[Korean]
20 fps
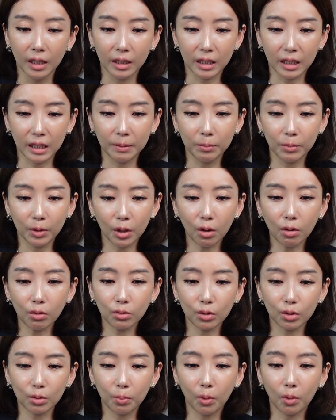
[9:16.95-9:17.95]

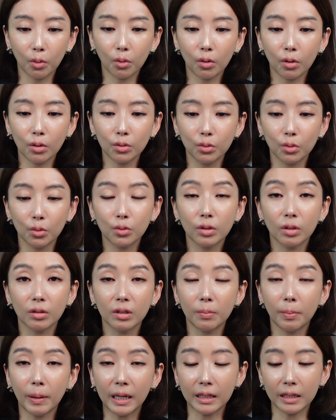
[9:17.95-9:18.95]
김경수 복권
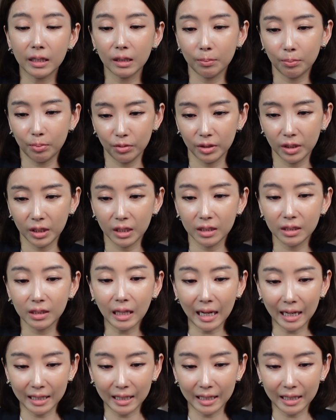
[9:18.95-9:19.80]
요청을 반길 분위기는